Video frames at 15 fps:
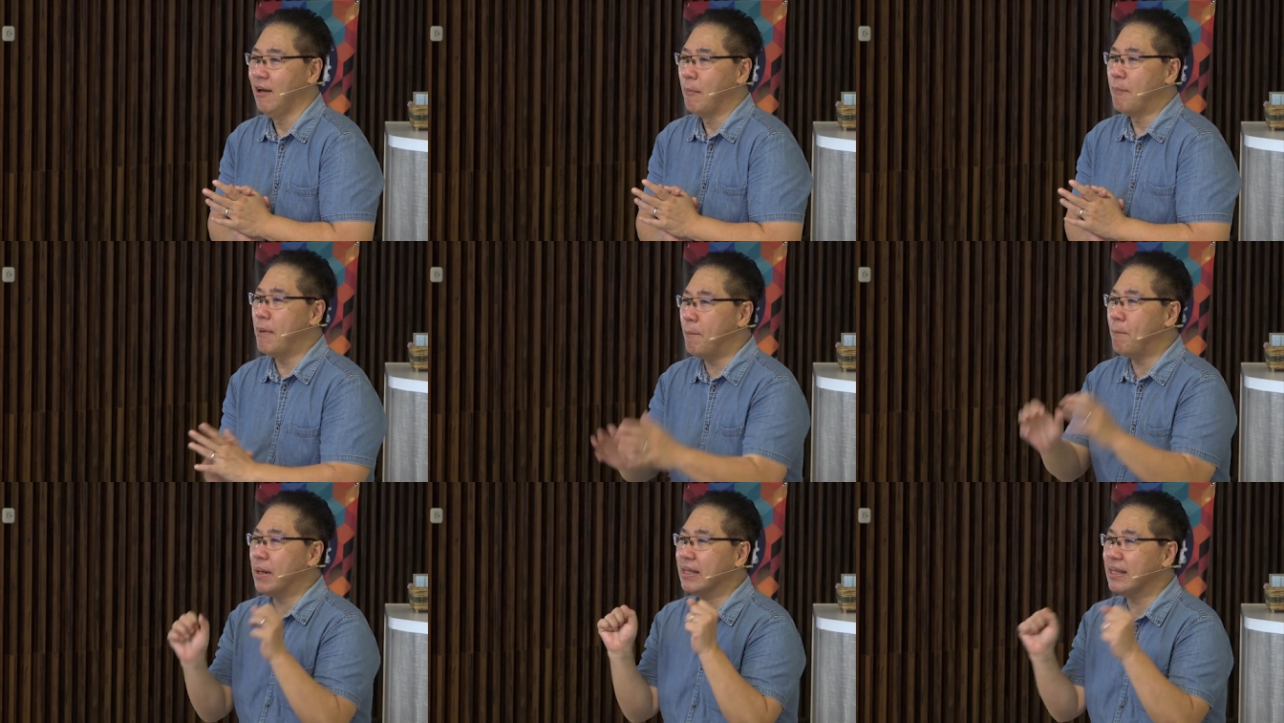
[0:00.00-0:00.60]

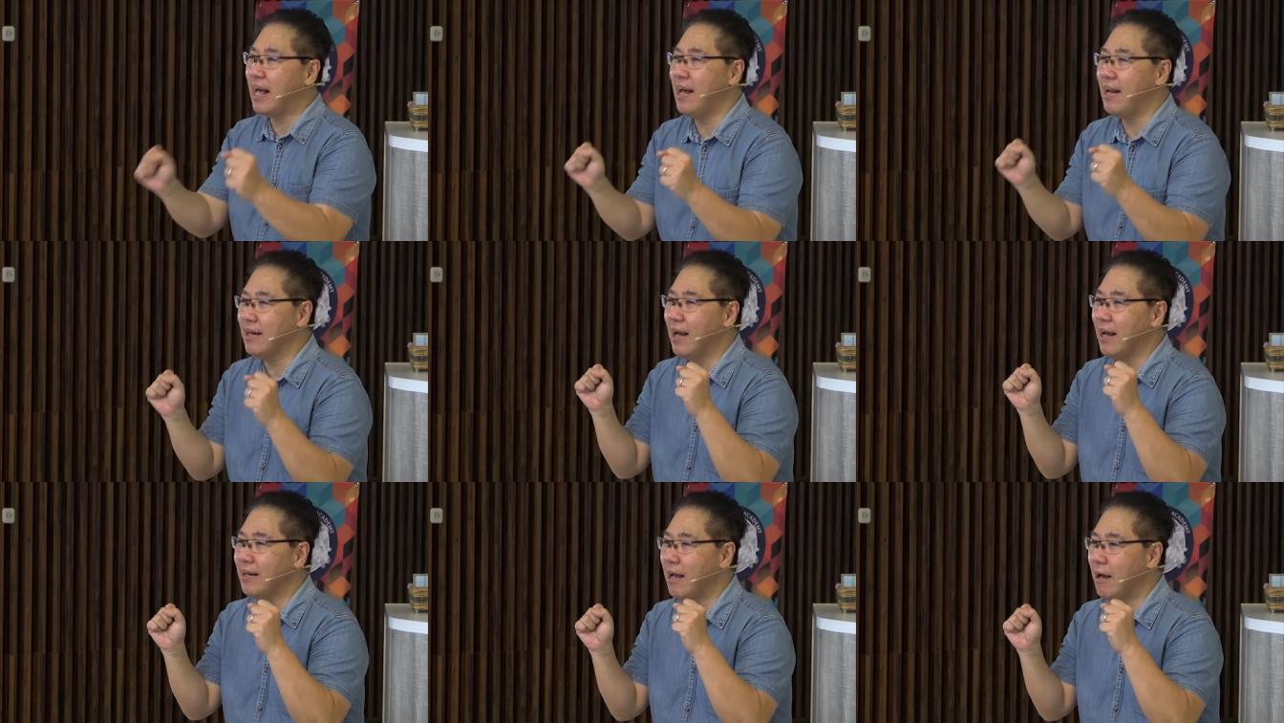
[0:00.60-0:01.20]

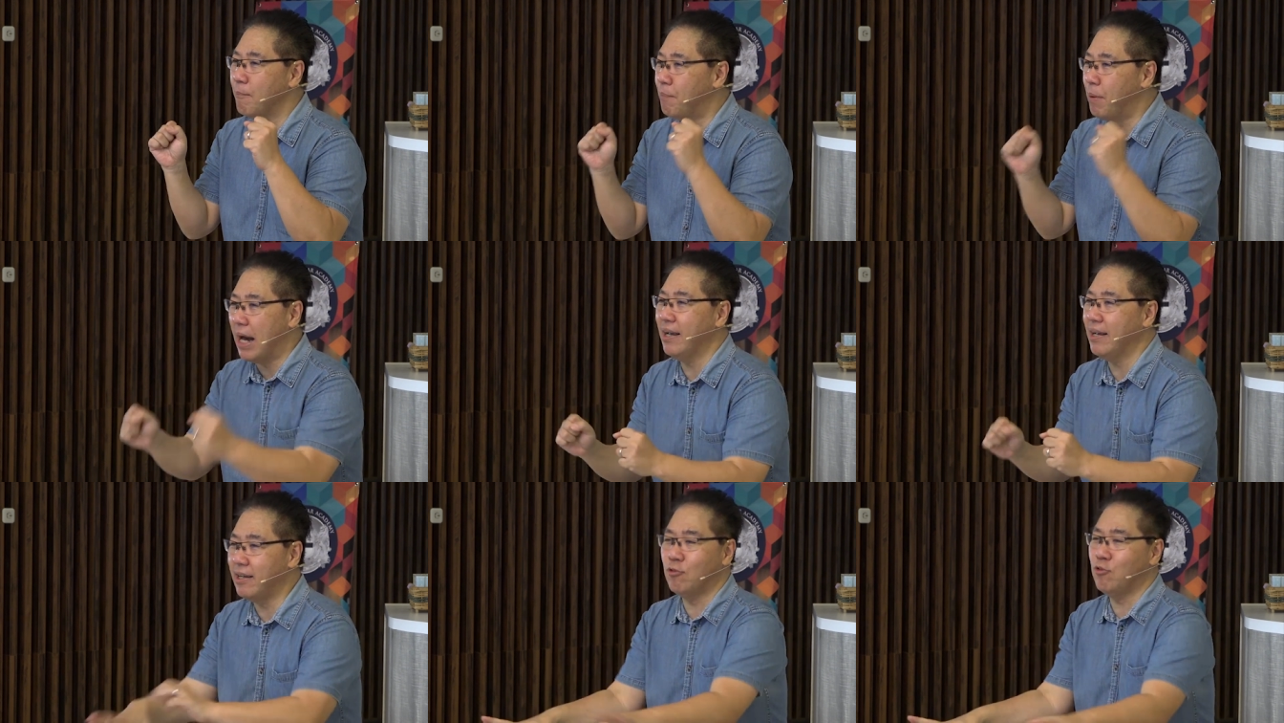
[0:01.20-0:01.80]
mempertahankan yang
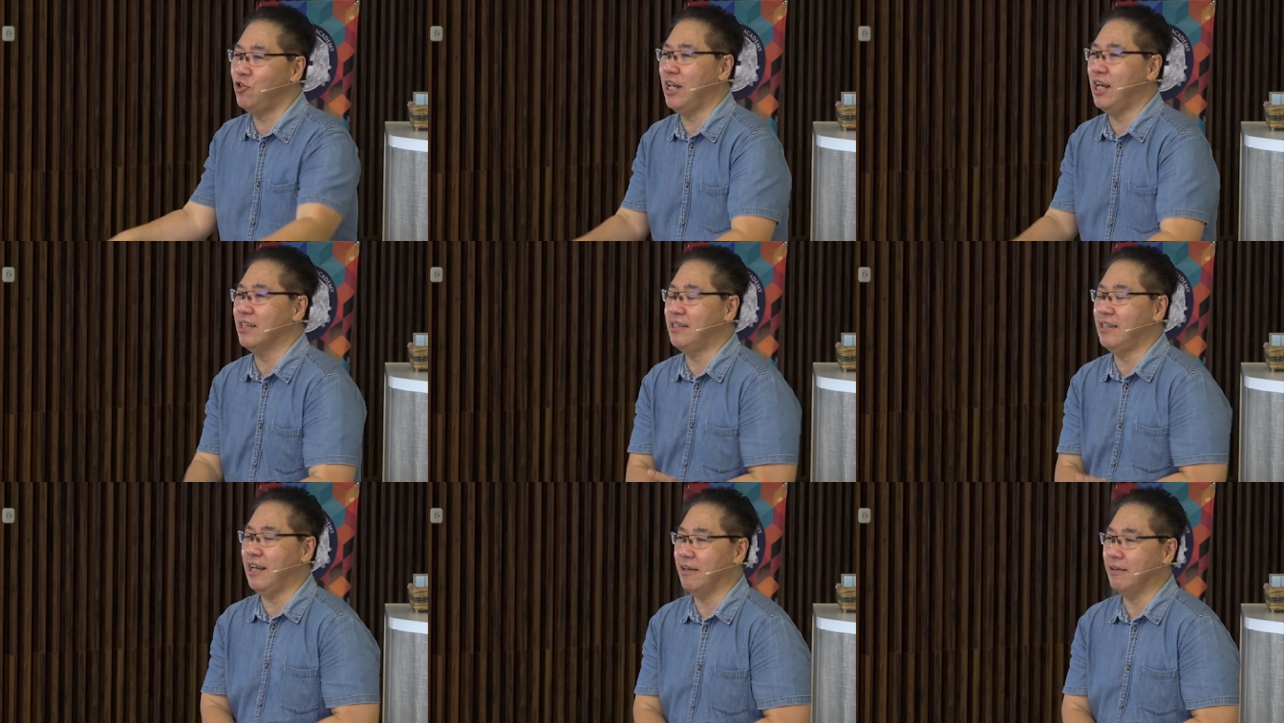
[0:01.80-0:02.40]
baik itu
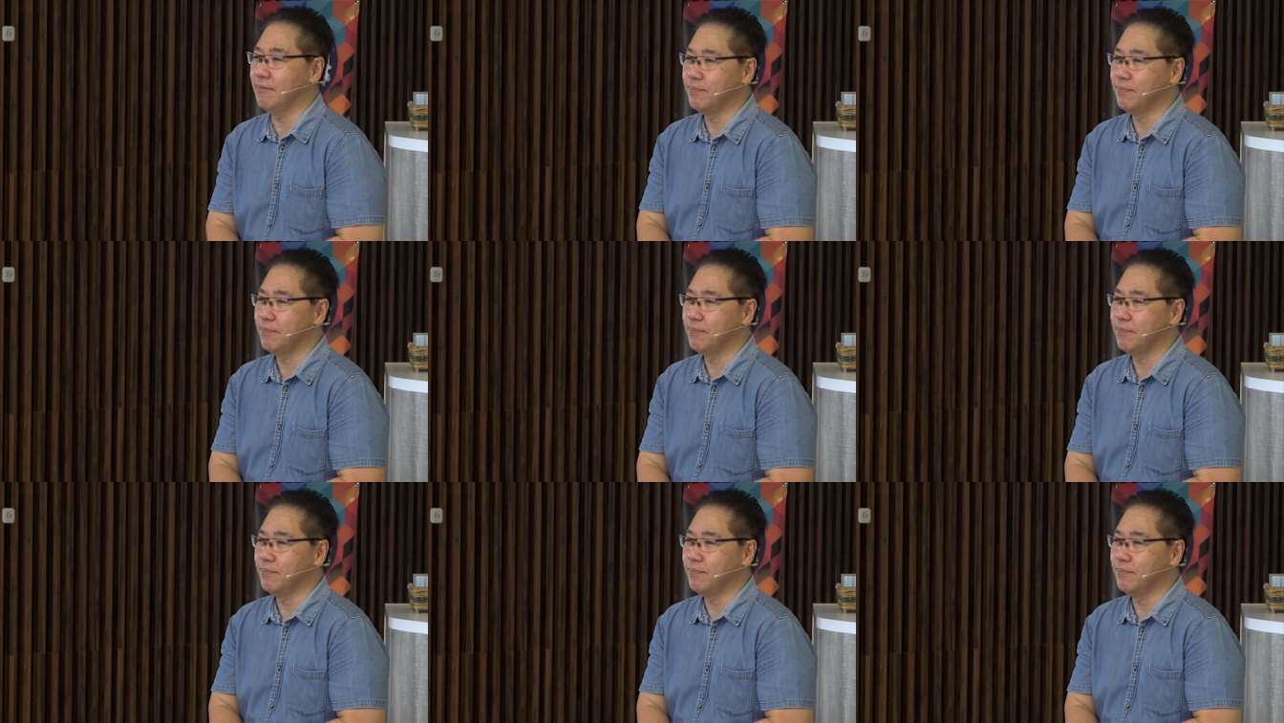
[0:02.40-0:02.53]
sia-sia.